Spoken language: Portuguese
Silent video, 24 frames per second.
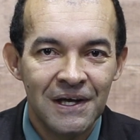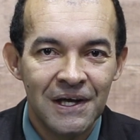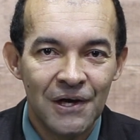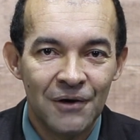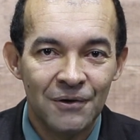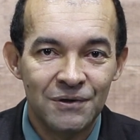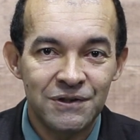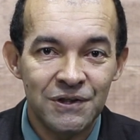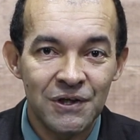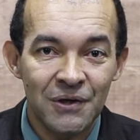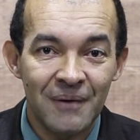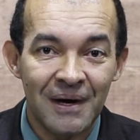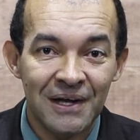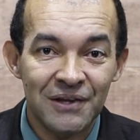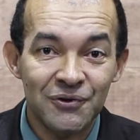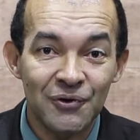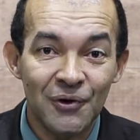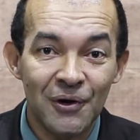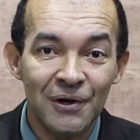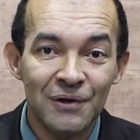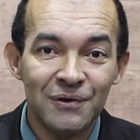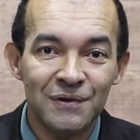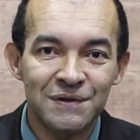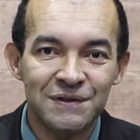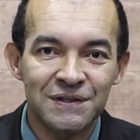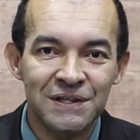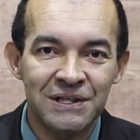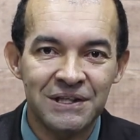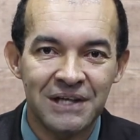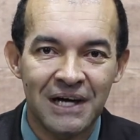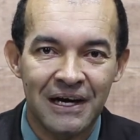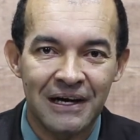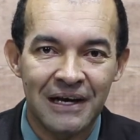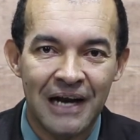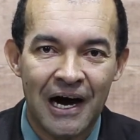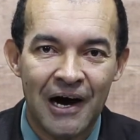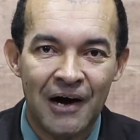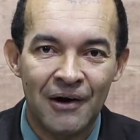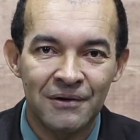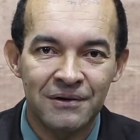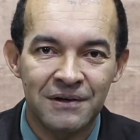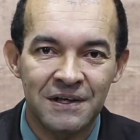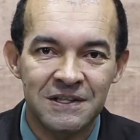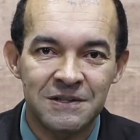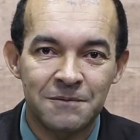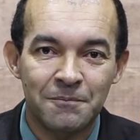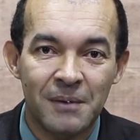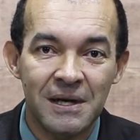Eu digo a todos os
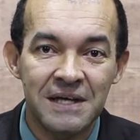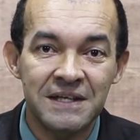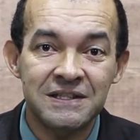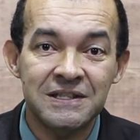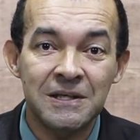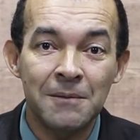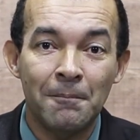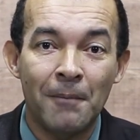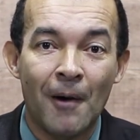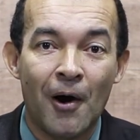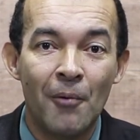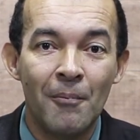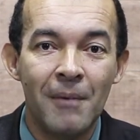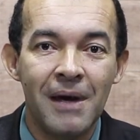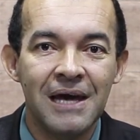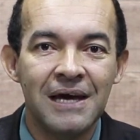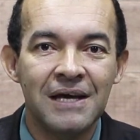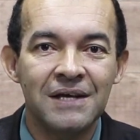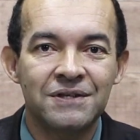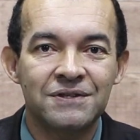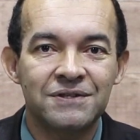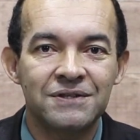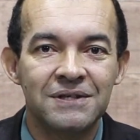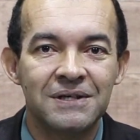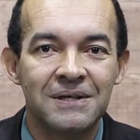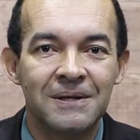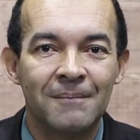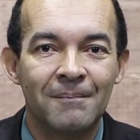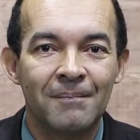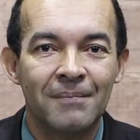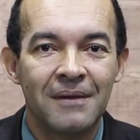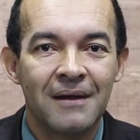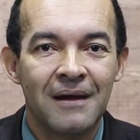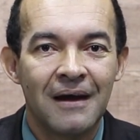internautas, principalmente